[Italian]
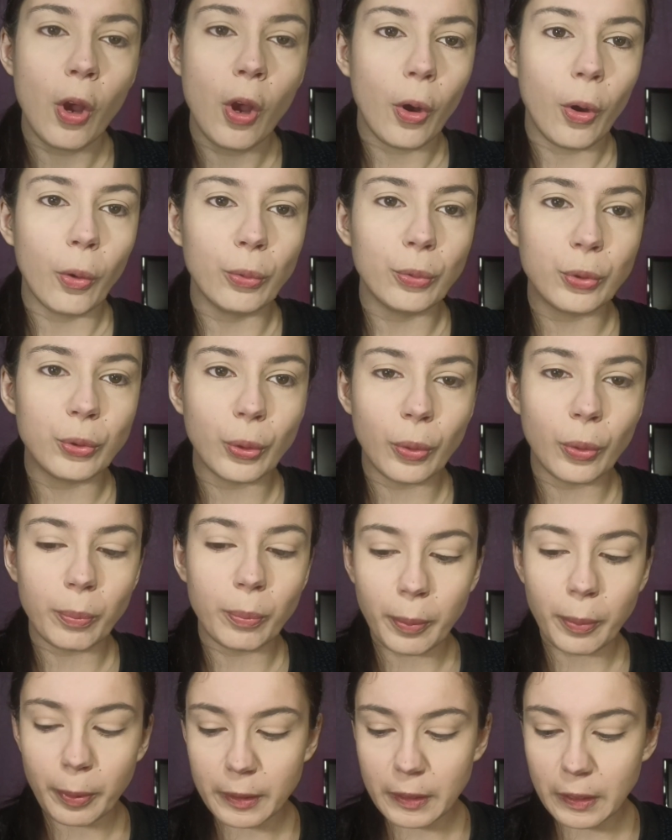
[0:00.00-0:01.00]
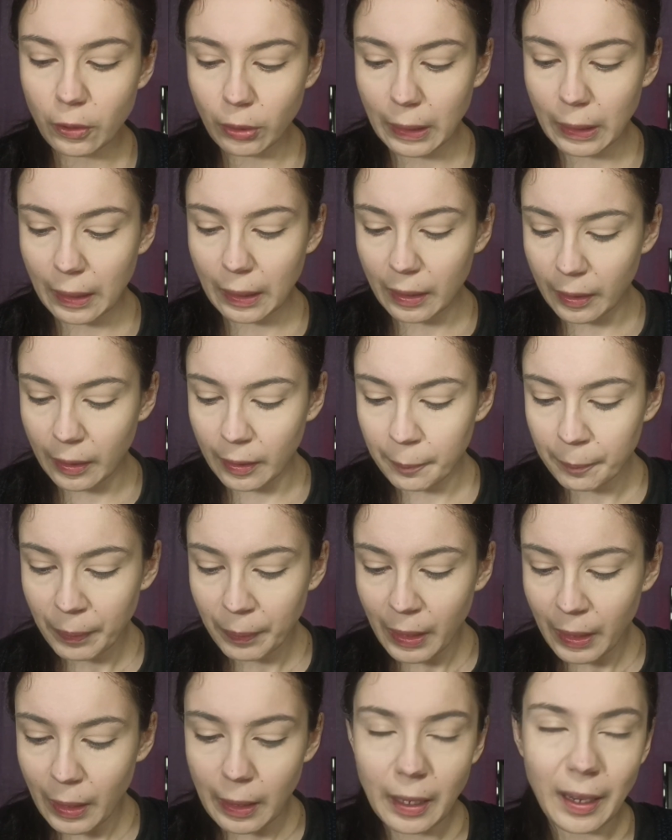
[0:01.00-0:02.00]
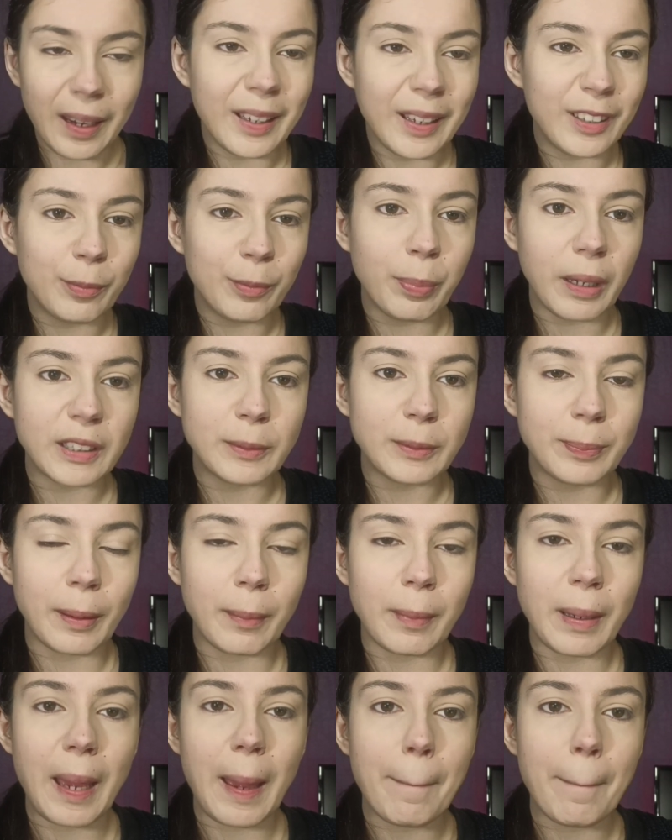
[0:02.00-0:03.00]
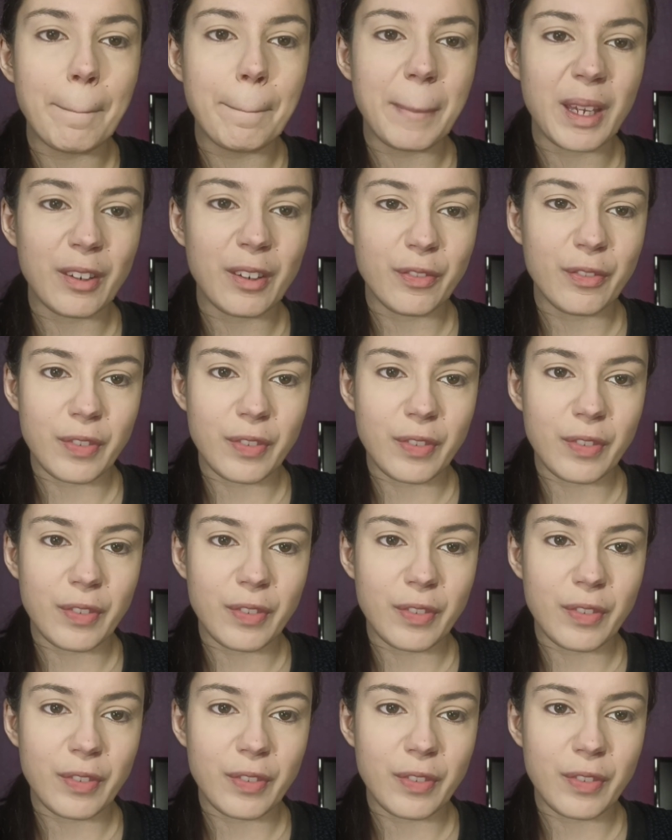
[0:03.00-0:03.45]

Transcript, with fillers: ho un tono un po' particolare, la Light Plus per me è perfetta